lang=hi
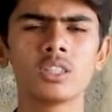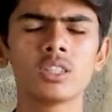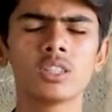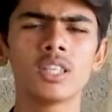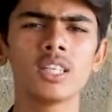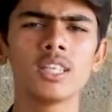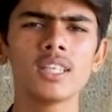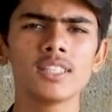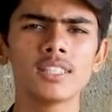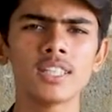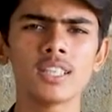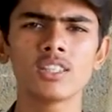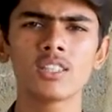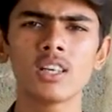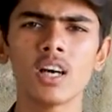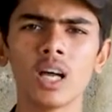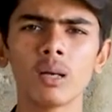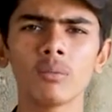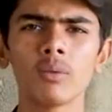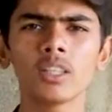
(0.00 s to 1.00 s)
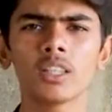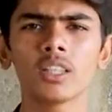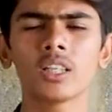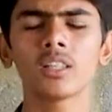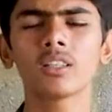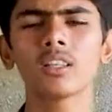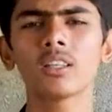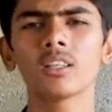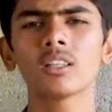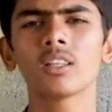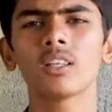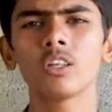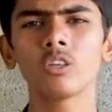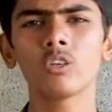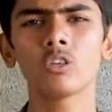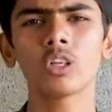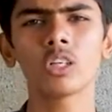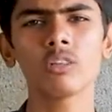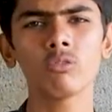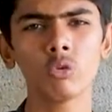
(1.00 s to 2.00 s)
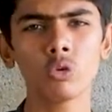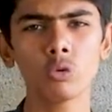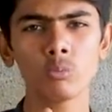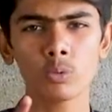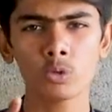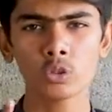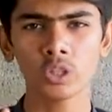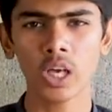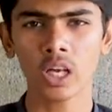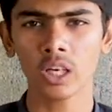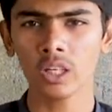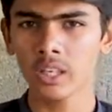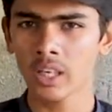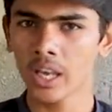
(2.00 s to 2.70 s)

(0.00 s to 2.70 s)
तीन से चार मंथ के अंदर अंदर इन्होंने वो प्रोजेक्ट